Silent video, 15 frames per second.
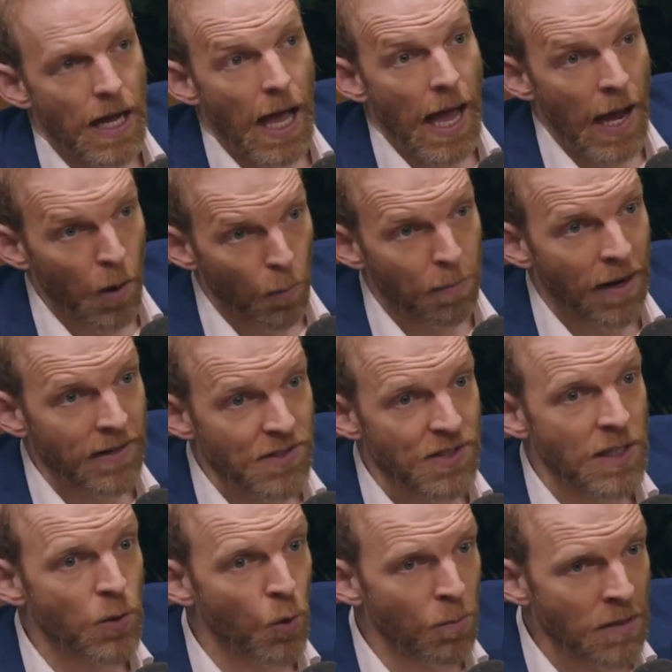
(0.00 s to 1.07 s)
é o país que
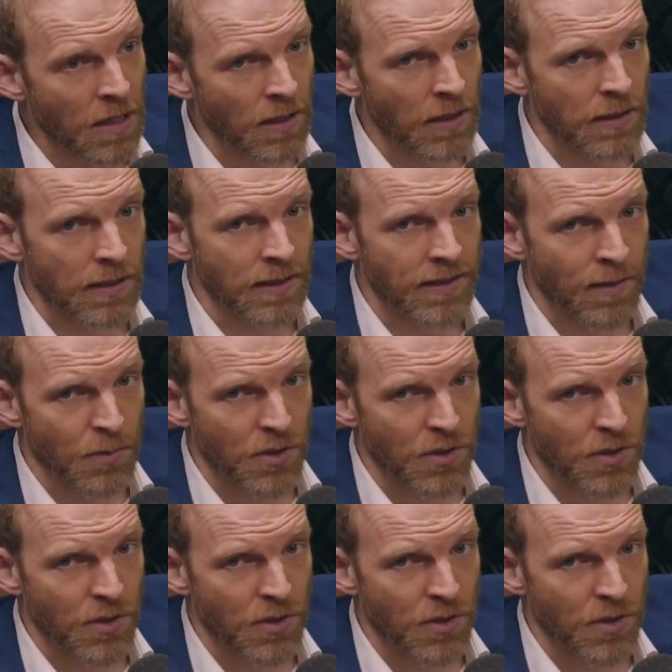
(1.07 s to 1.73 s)
domina em termos